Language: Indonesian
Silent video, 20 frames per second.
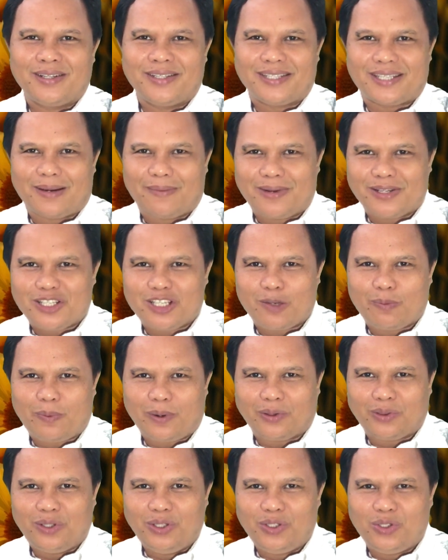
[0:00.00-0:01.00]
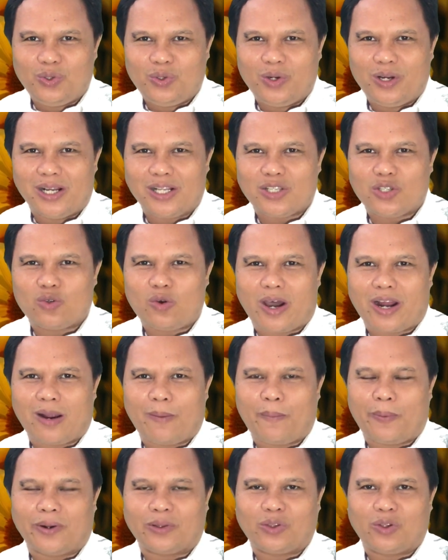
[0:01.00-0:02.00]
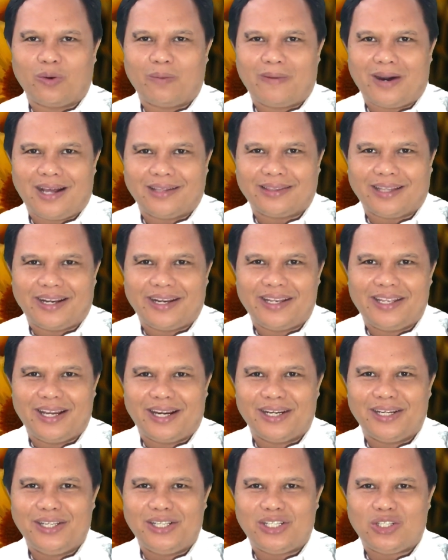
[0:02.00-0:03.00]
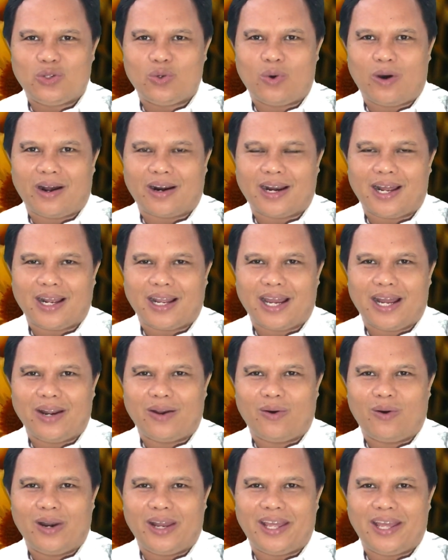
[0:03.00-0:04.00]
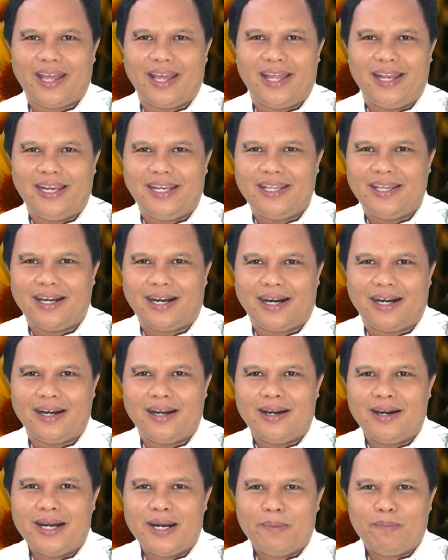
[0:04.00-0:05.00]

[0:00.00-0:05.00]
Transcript: Sama seperti juga suara pertobatan yang disuarakan oleh Elia